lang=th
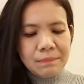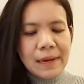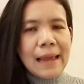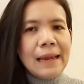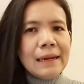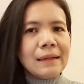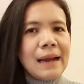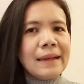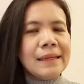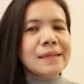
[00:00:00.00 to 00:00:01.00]
ใน
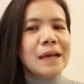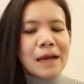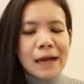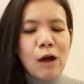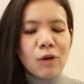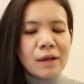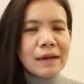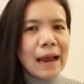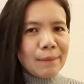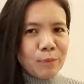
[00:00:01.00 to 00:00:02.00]
ในที่เขาก็
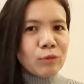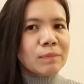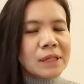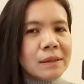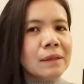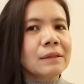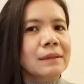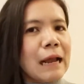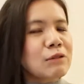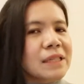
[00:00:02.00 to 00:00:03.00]
คือ
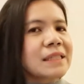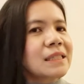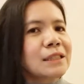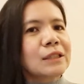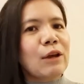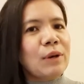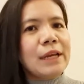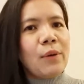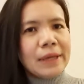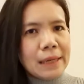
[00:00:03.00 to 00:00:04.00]
เราจะซื้อ
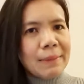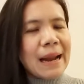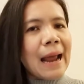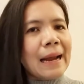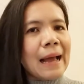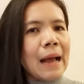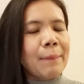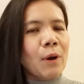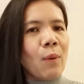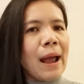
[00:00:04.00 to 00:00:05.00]
เดียวๆอย่างนี้ไม่ได้นะคะ
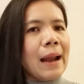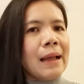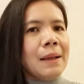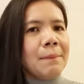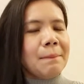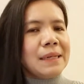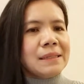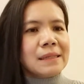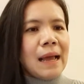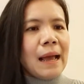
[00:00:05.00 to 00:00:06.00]
เพราะว่ามัน
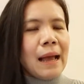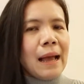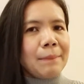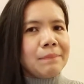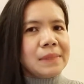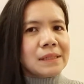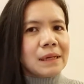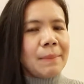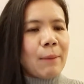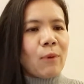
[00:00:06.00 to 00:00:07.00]
จะเหมือน
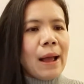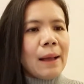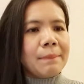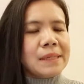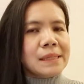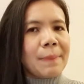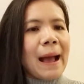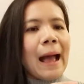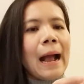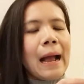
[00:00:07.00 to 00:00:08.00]
ก็แบบว่า มันจะ
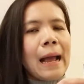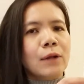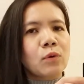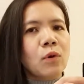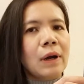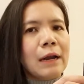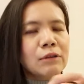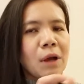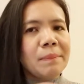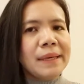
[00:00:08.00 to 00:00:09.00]
พังค่ะ ทุกคนเรา
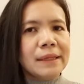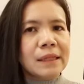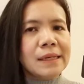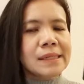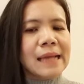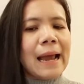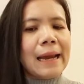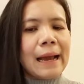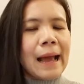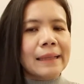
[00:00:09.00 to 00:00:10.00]
ต้องมีที่ใส่
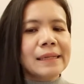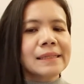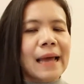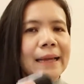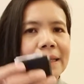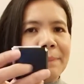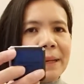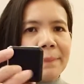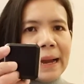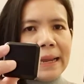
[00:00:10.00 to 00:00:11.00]
นะคะ ที่ใส่ที่เป็
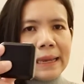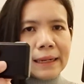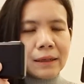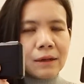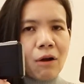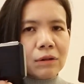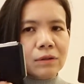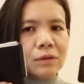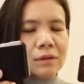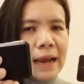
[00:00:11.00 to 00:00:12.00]
นพาเลตของ
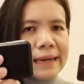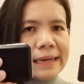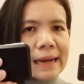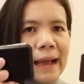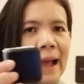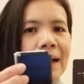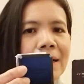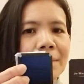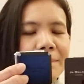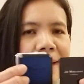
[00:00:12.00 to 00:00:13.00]
อันนี้นะคะ
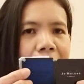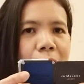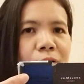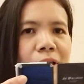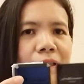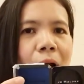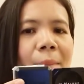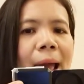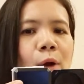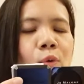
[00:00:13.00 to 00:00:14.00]
เนี่ยเขาจะต้อง
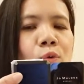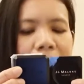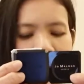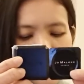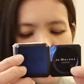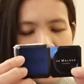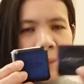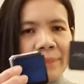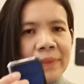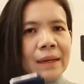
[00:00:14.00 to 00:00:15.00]
มาคู่กันนะคะ
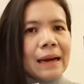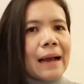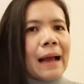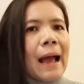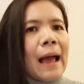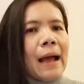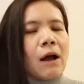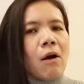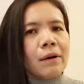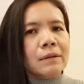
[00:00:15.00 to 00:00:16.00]
ราคา
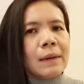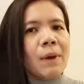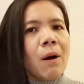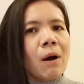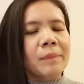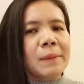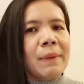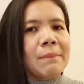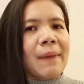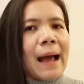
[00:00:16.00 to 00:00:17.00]
ของน้ำหอมที่
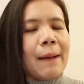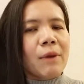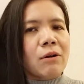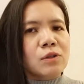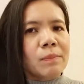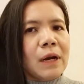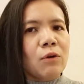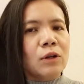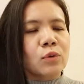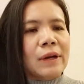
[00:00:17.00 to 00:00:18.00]
เป็นบาร์มของโจมา
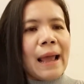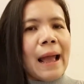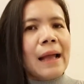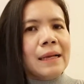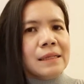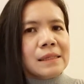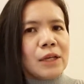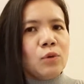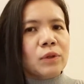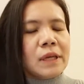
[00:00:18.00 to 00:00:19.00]
โลนตัวเนี้ย จะ
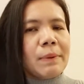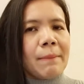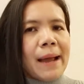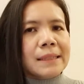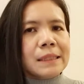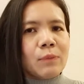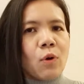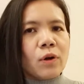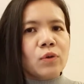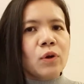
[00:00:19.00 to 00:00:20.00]
อยู่ที่ประมาณ
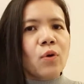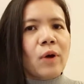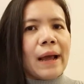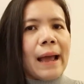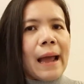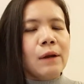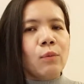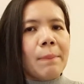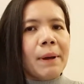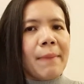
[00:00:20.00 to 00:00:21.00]
16ยูโรนะคะ หรือ
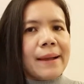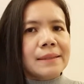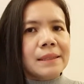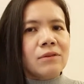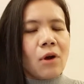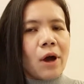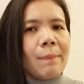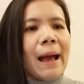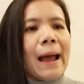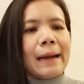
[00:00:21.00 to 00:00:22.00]
ว่าประมาณ
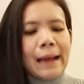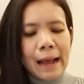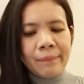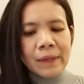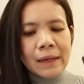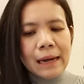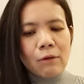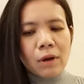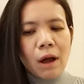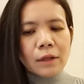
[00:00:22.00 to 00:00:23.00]
400 บาทนะคะ แล้
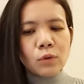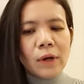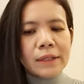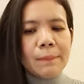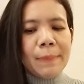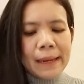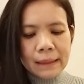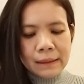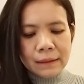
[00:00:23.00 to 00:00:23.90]
วก็ตัวที่เป็น